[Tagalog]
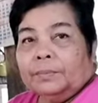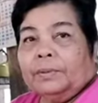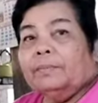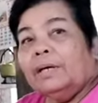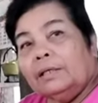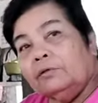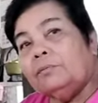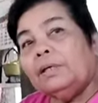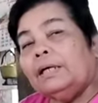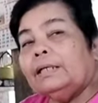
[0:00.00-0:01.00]
Pirmahan niyo
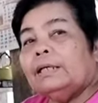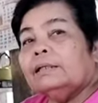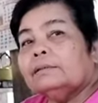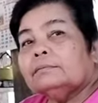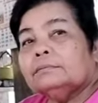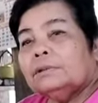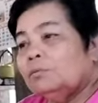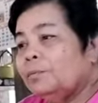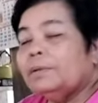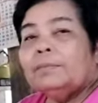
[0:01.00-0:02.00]
mga anak,
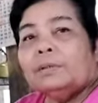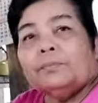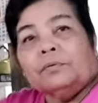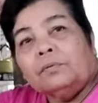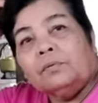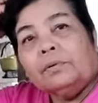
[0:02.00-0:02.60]
imo pirma lapog pug